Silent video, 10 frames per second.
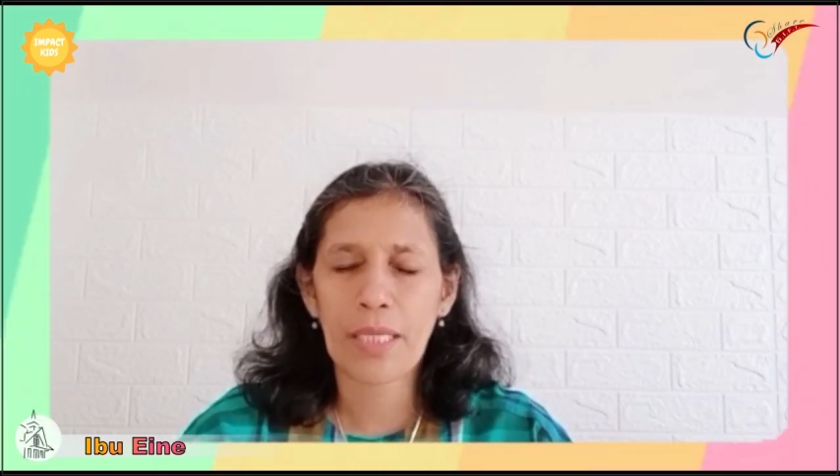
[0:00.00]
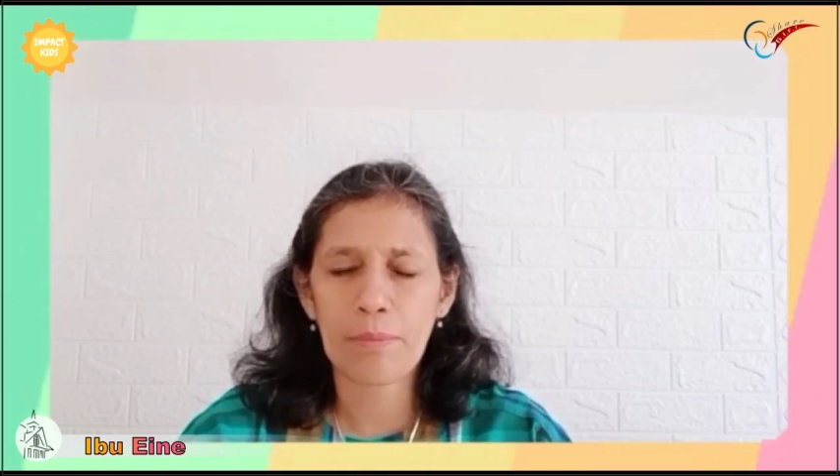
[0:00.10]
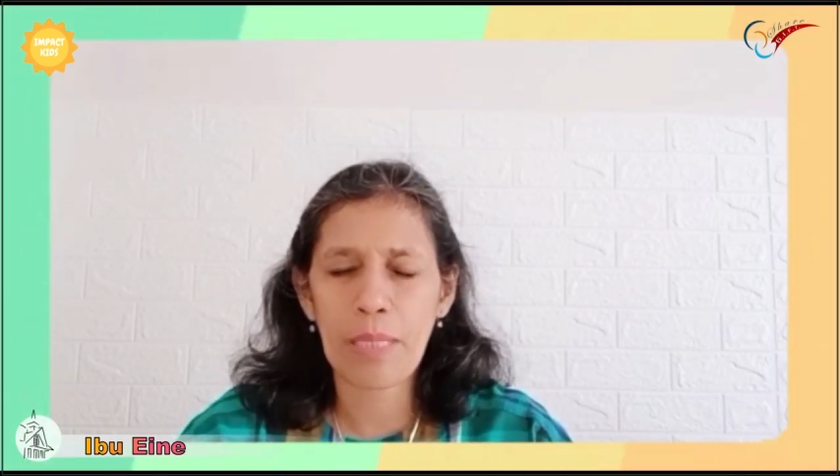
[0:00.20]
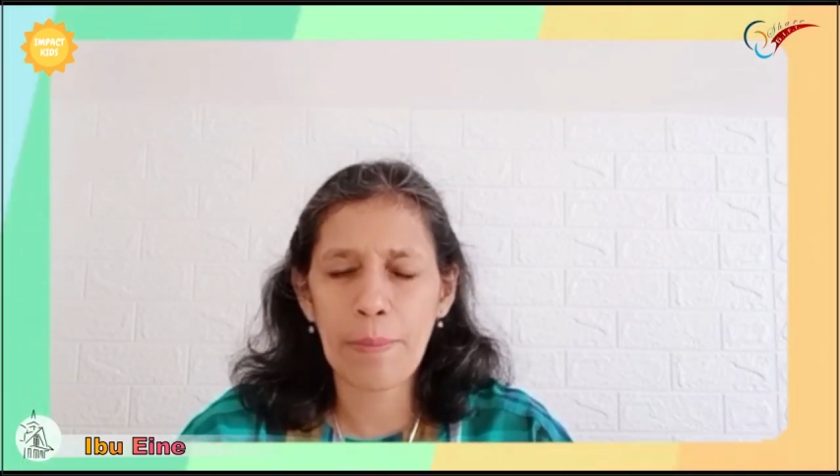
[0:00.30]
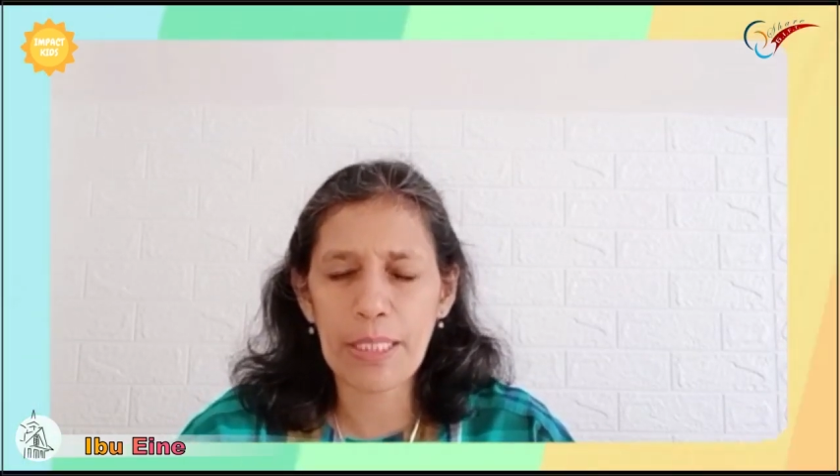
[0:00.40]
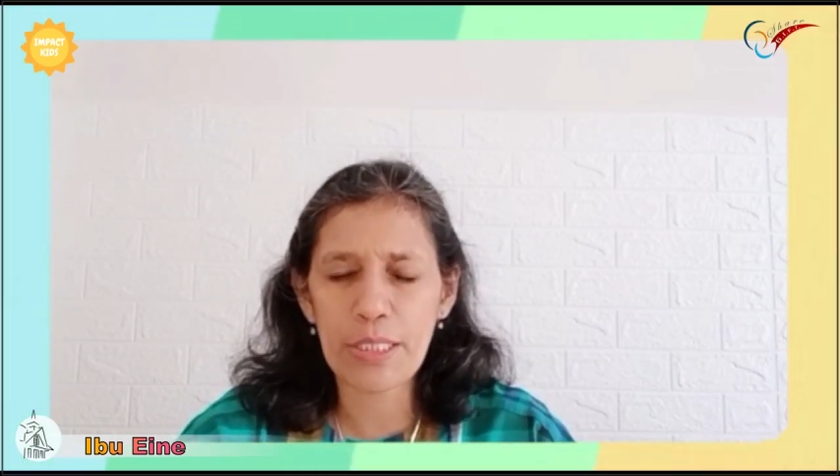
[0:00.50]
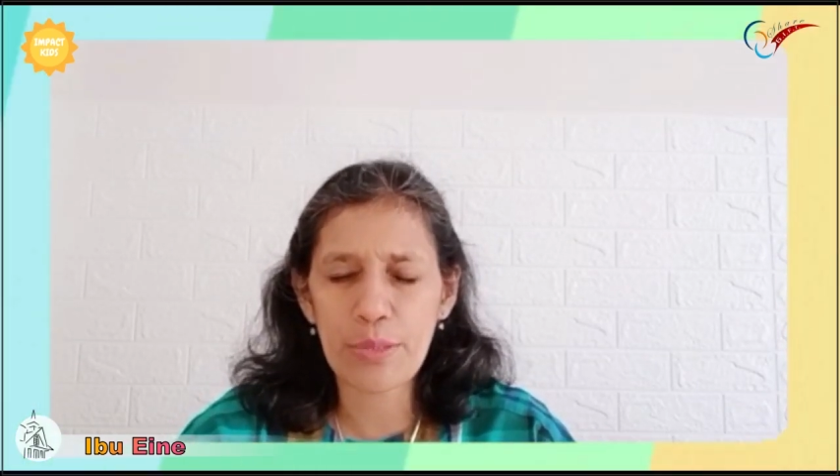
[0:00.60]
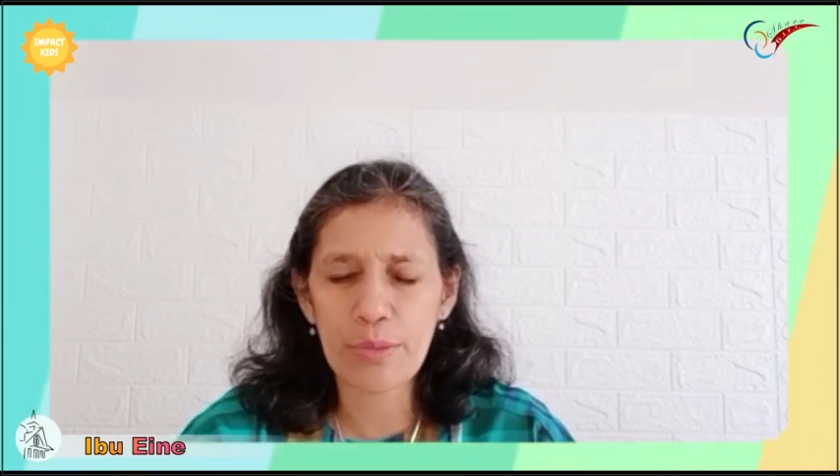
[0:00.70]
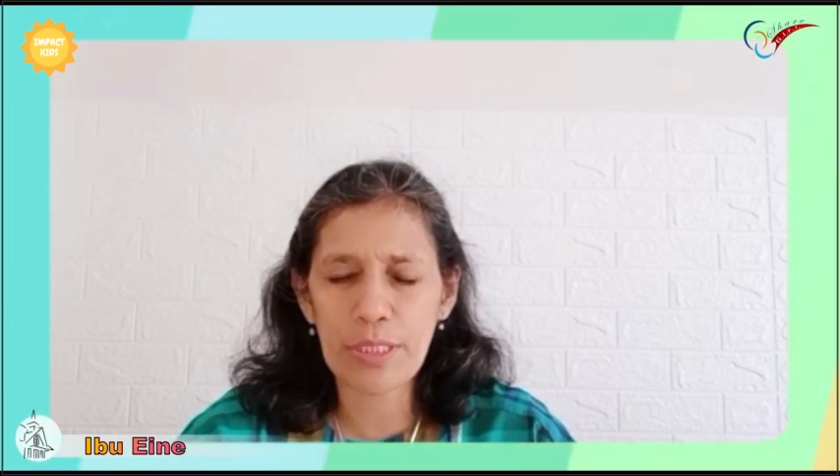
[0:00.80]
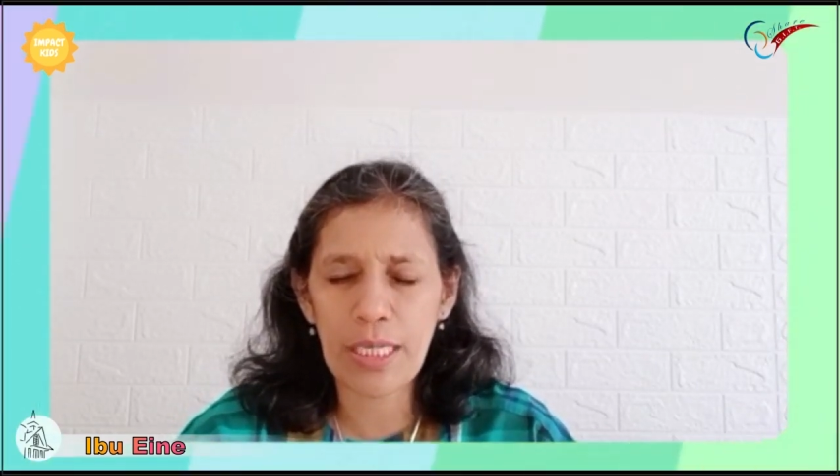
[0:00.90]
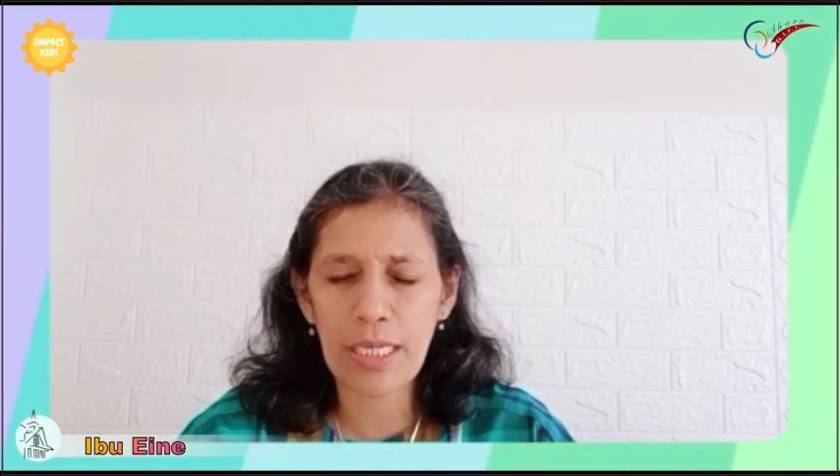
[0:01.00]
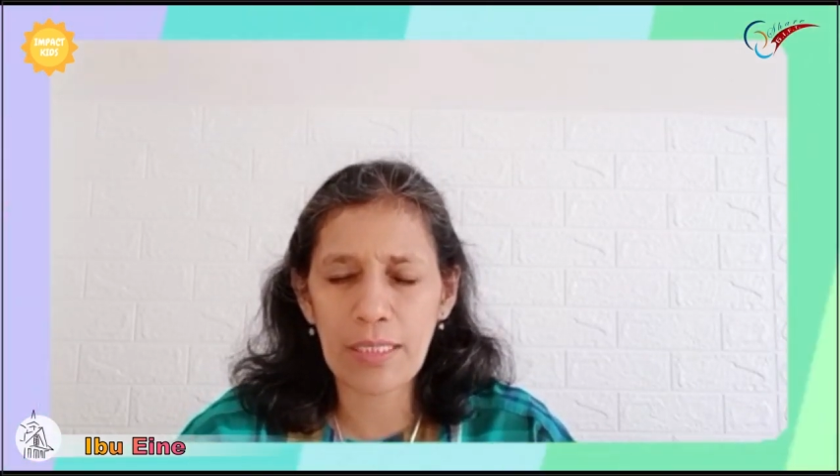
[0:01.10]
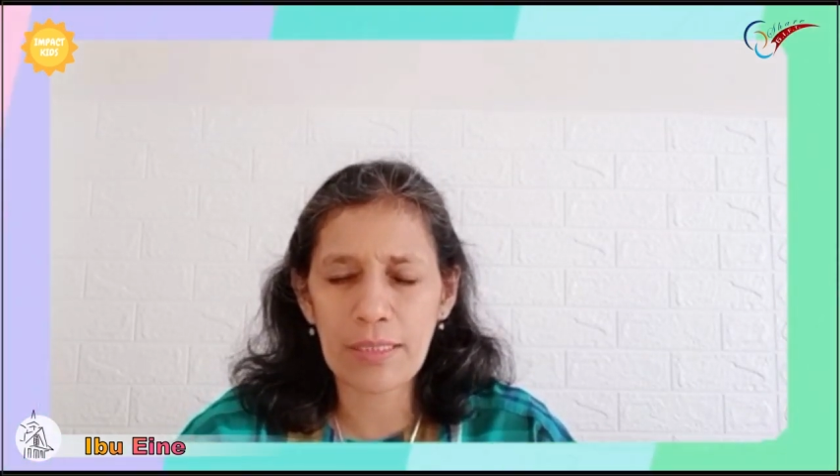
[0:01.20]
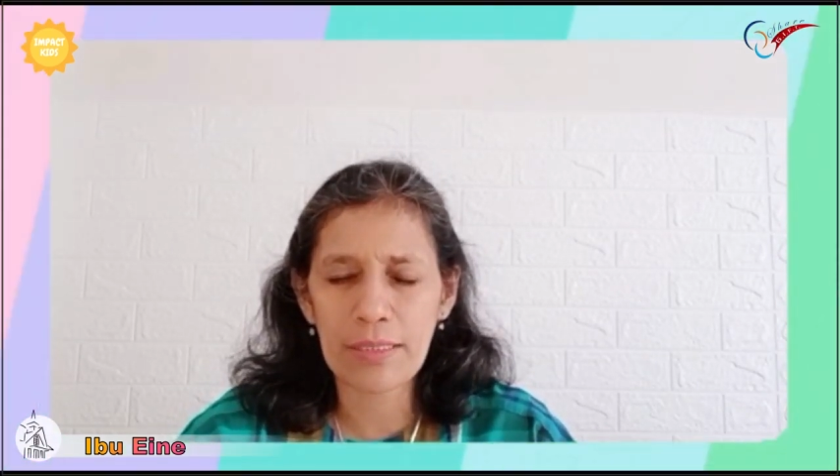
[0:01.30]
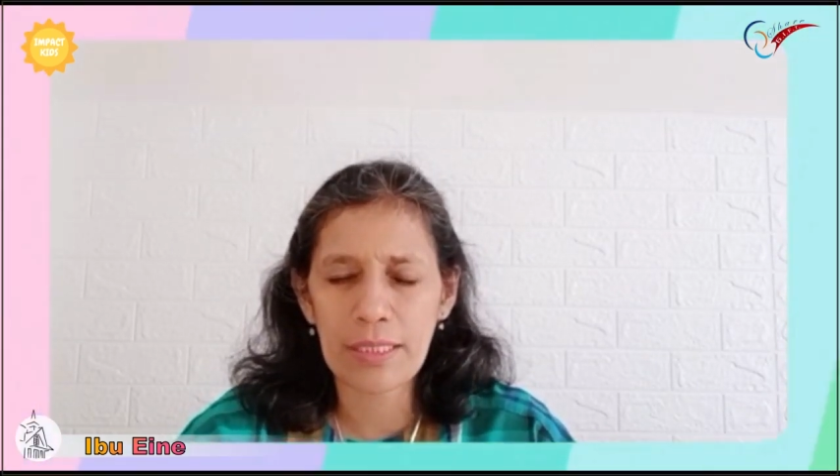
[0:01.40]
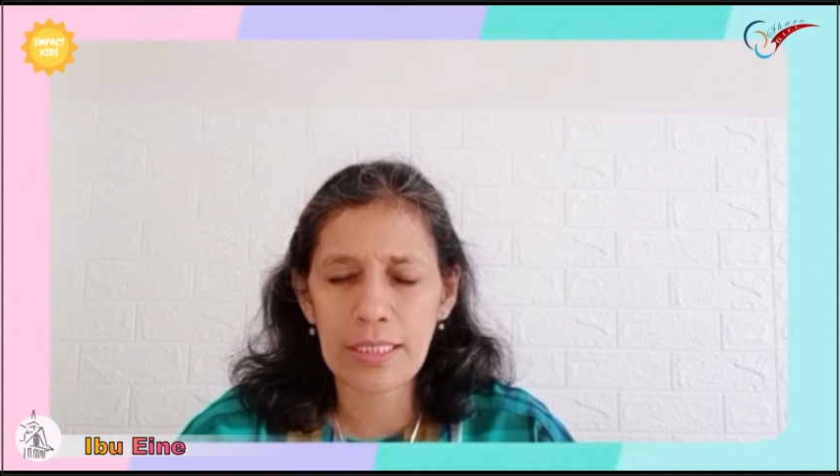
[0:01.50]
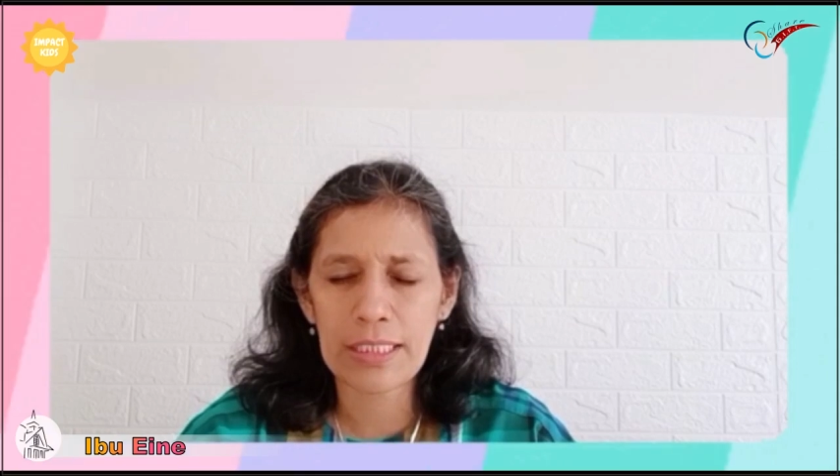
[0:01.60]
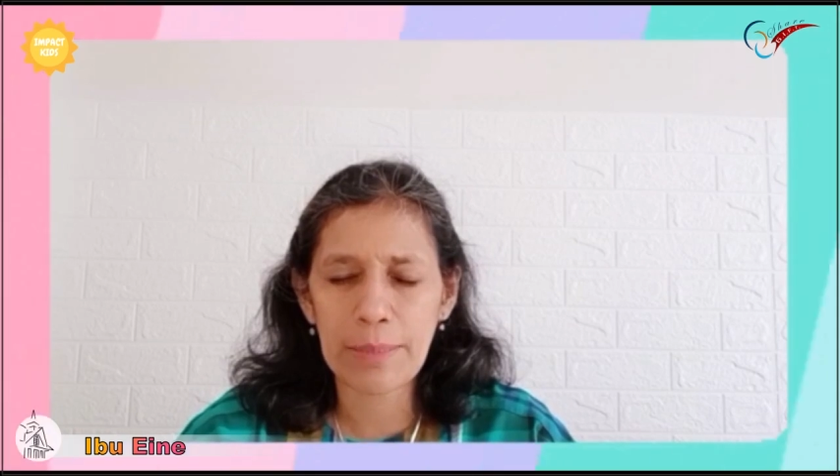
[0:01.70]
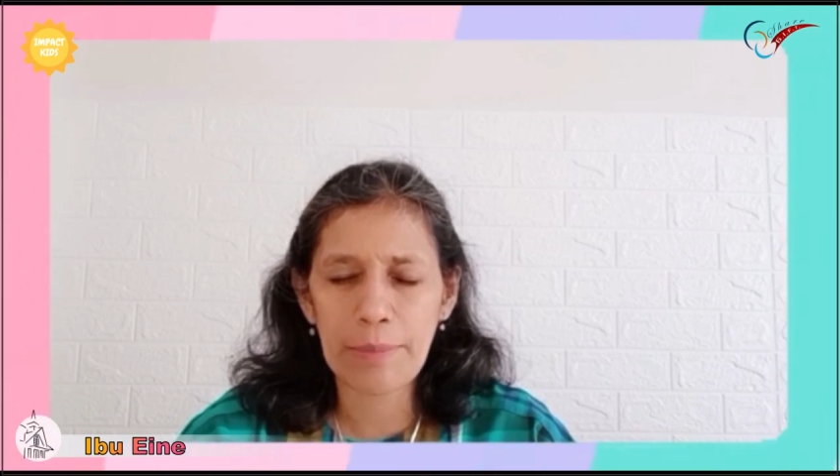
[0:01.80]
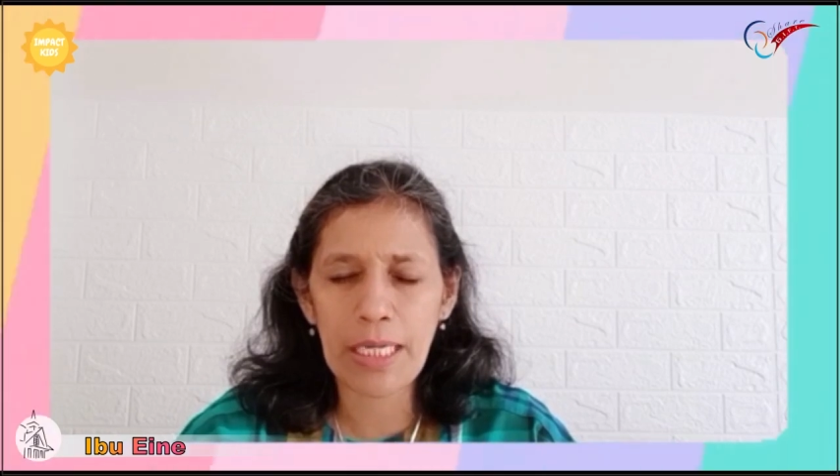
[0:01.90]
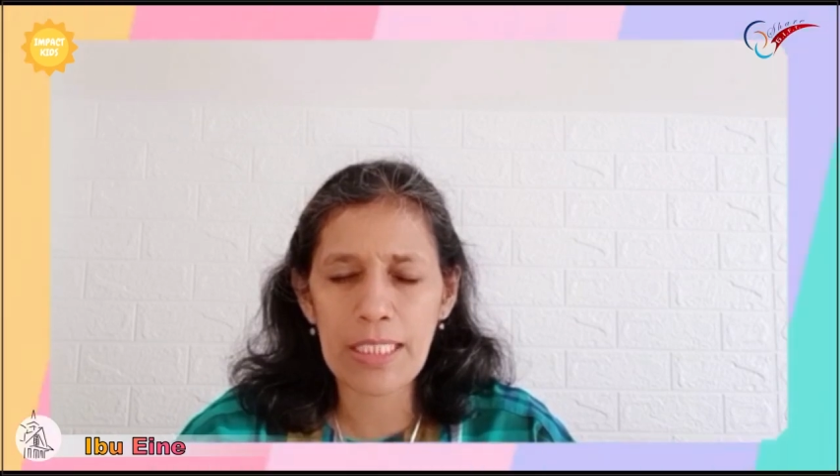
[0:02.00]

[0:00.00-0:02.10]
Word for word: Bapa di surga, terima